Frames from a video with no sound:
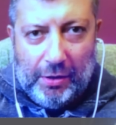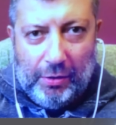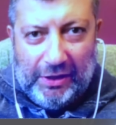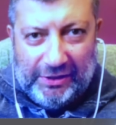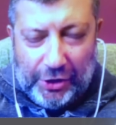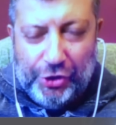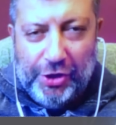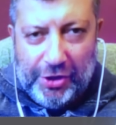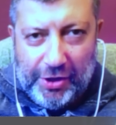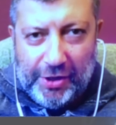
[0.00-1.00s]
достаточно
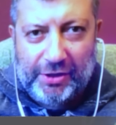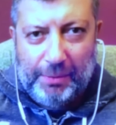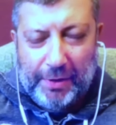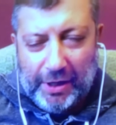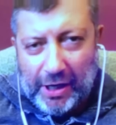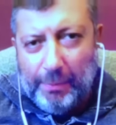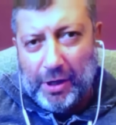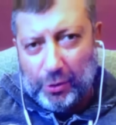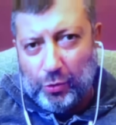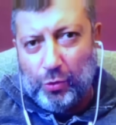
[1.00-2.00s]
интересные программы,
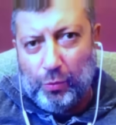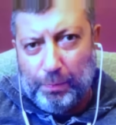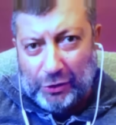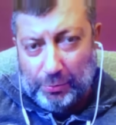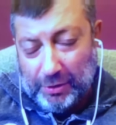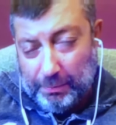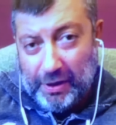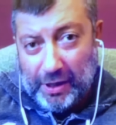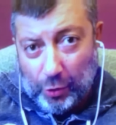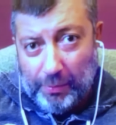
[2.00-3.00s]
которую, особенно по
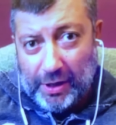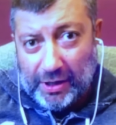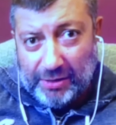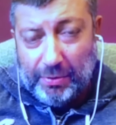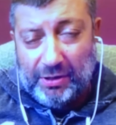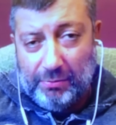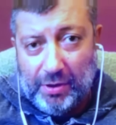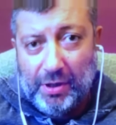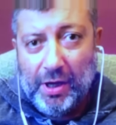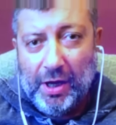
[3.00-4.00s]
экономике, а дебаты
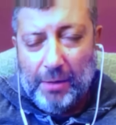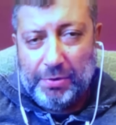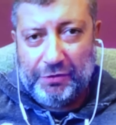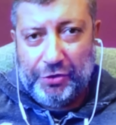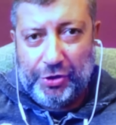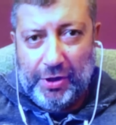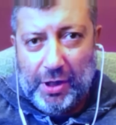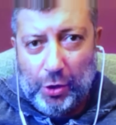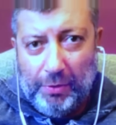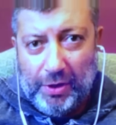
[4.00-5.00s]
были посвящены
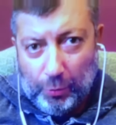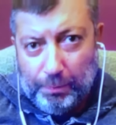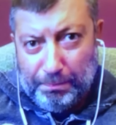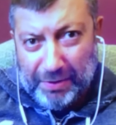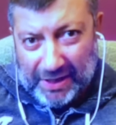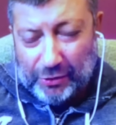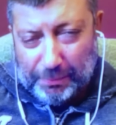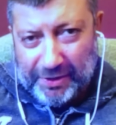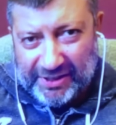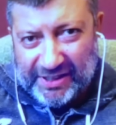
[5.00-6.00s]
экономике, он
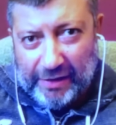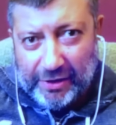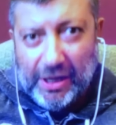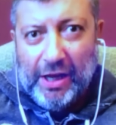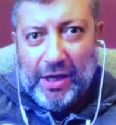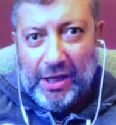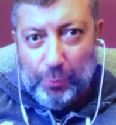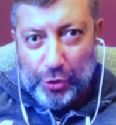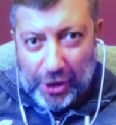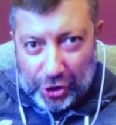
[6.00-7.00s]
пытался представить. И
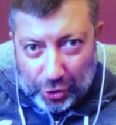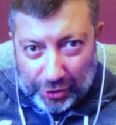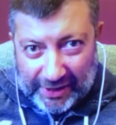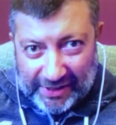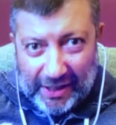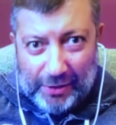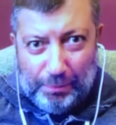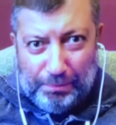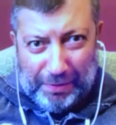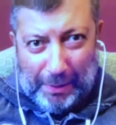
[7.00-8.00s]
ему есть что сказать.
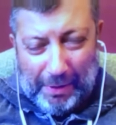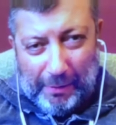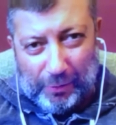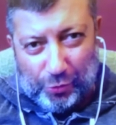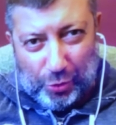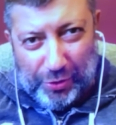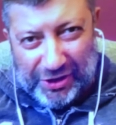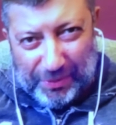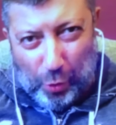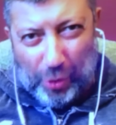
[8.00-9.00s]
Проблема в том, что он не
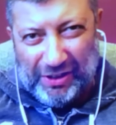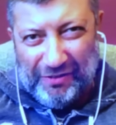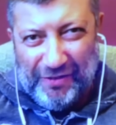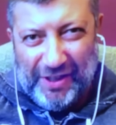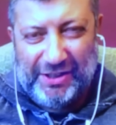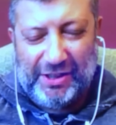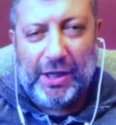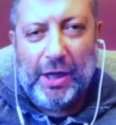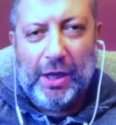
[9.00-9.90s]
смог это выразить